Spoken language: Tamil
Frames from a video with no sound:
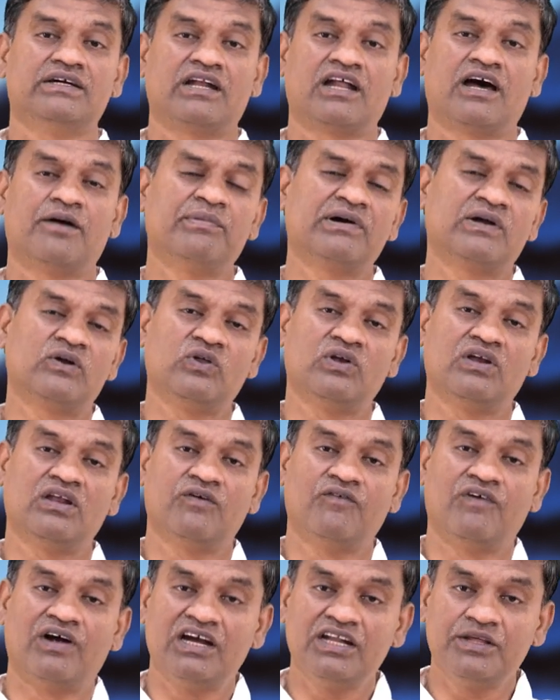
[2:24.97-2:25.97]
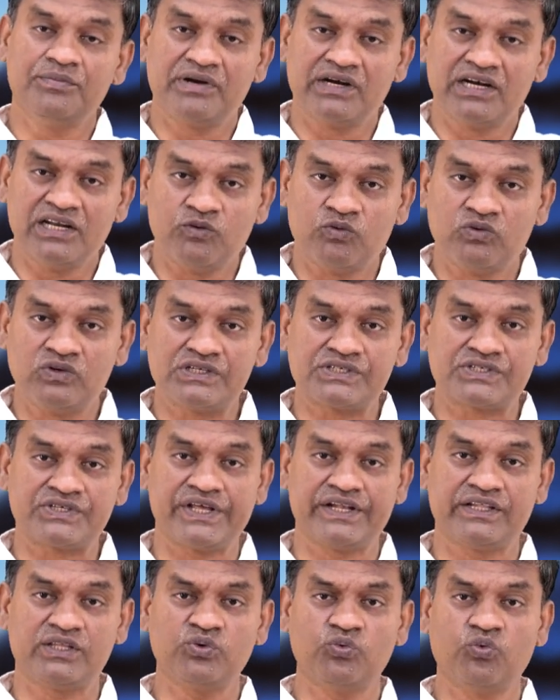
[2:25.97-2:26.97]
கிராமங்களில் உள்ள வாலிபர்களை ஒன்று
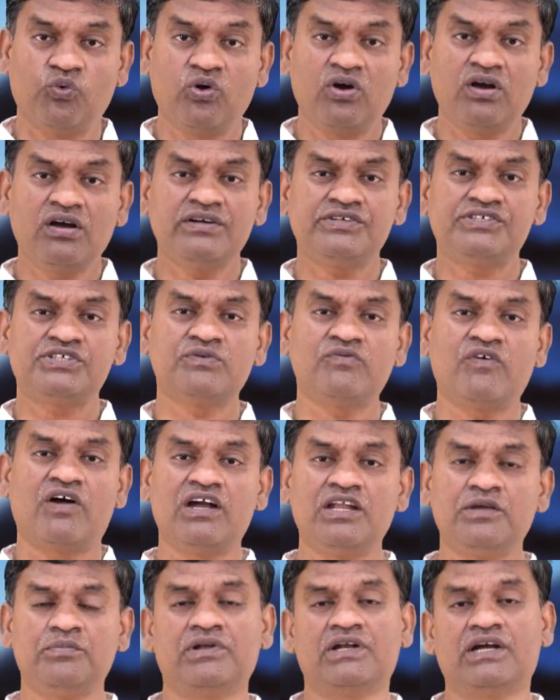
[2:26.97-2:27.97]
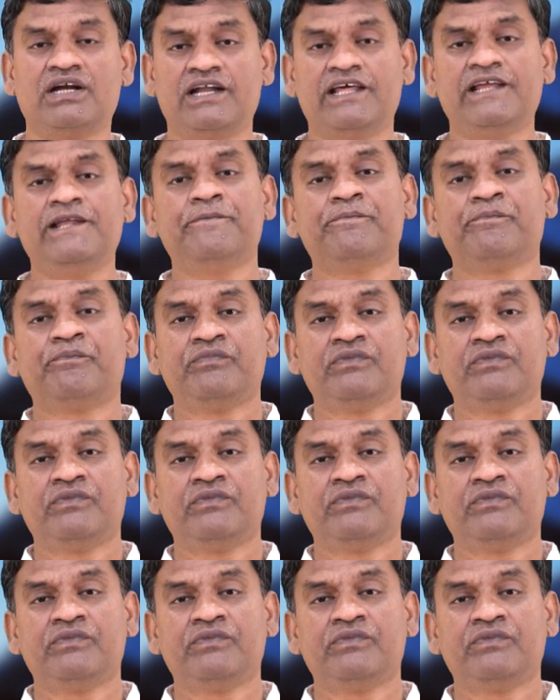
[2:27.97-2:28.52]
சேர்த்து ஒரு லட்சம் வாலிபர்களை